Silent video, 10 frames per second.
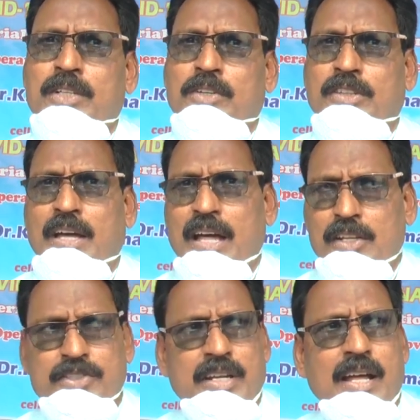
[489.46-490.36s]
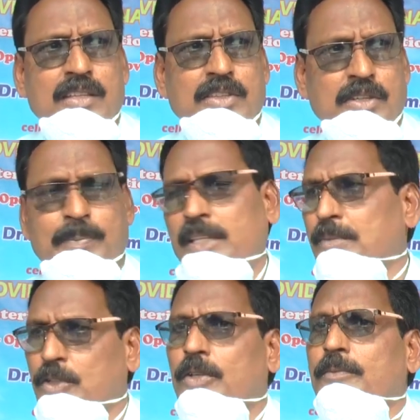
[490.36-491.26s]
కొంత ఆలోచన
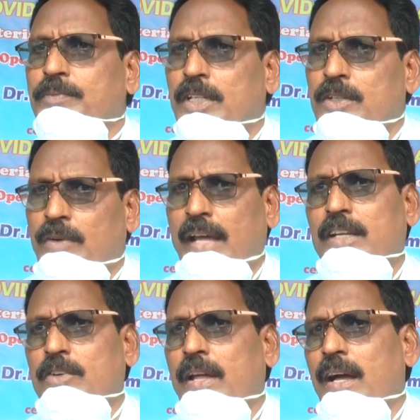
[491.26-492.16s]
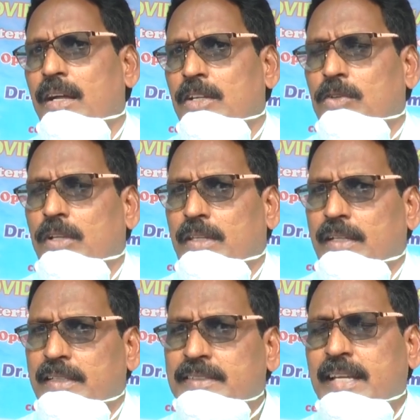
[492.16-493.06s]
దృక్పథంతో వారికి కూడా కొంత
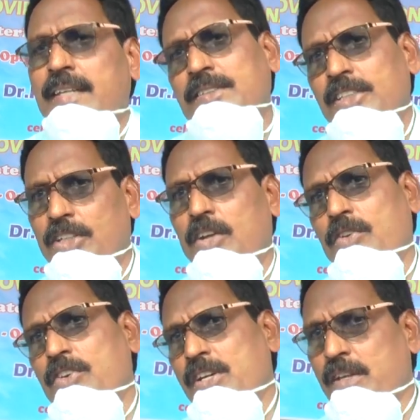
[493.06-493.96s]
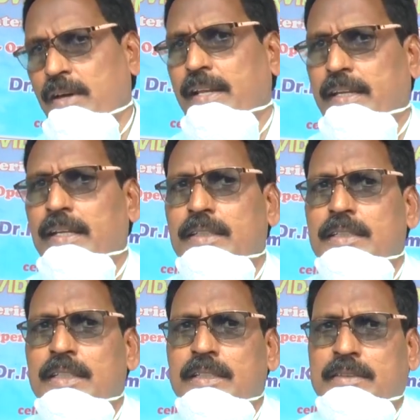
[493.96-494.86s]
నిస్సాయ స్థితిలో ఉన్నటువంటి వారికి
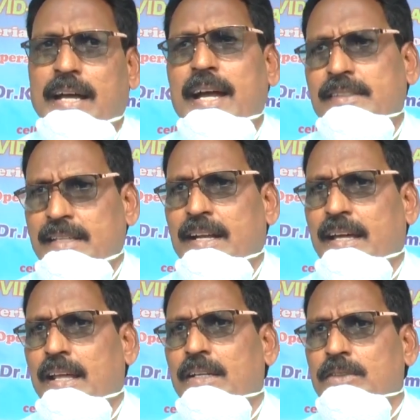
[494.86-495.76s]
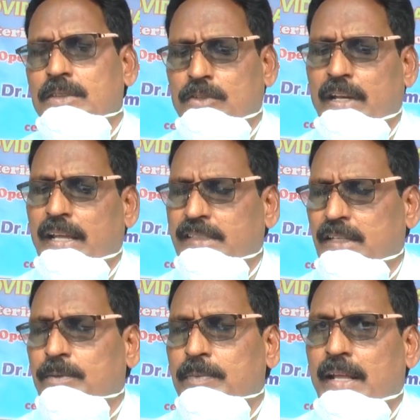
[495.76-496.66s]
సహాయ సహకారాలు
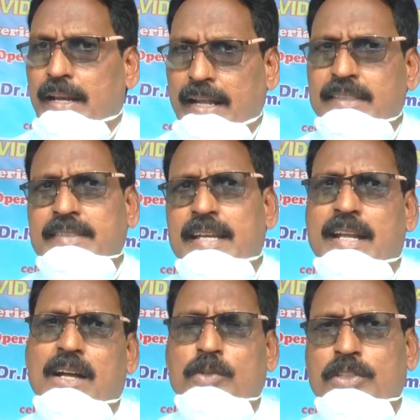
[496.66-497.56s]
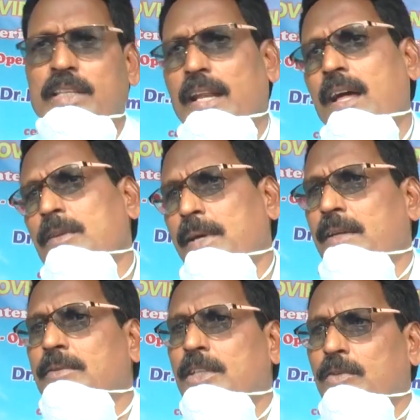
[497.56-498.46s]
కనీసం రైస్ అయినా కొద్ది దినాలు
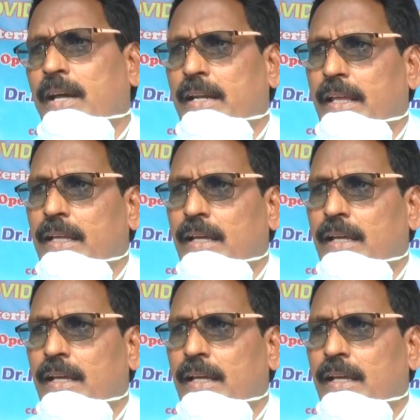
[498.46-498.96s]
మనం వారిని